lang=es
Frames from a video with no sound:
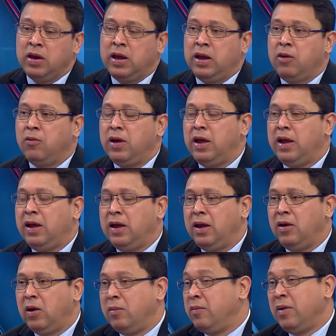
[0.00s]
eh, eh,
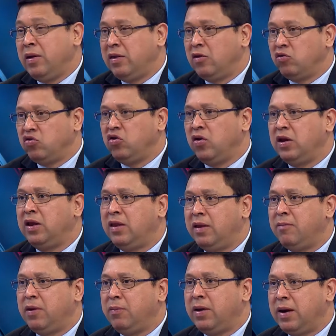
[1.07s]
las mismas instituciones
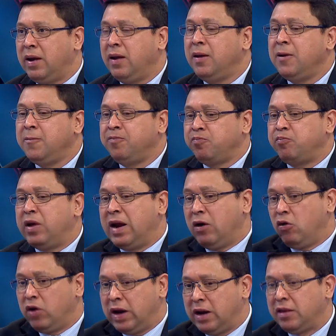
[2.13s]
estén preparadas para
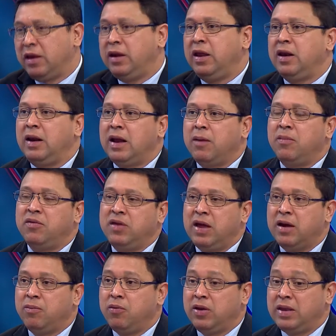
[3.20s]
lograr tener la capacidad de
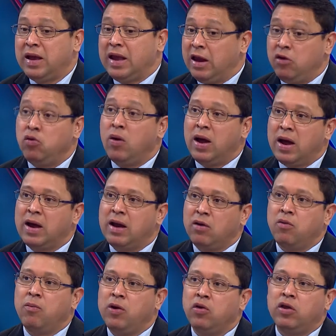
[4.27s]
respuesta que no haga que el
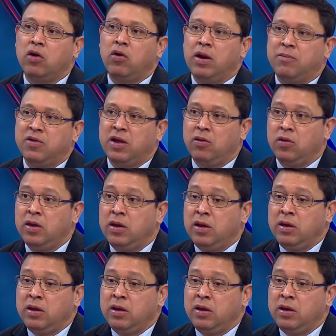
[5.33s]
complejo esté colapsado.